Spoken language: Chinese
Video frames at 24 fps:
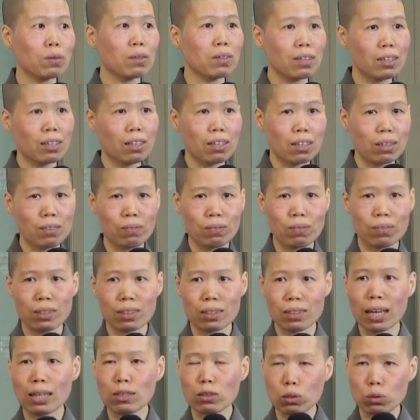果了哈，
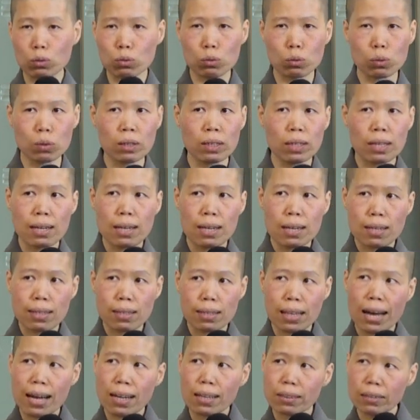他就说，
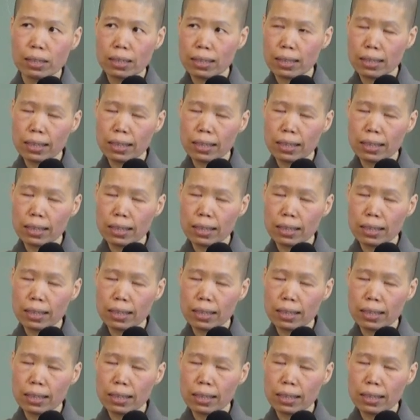他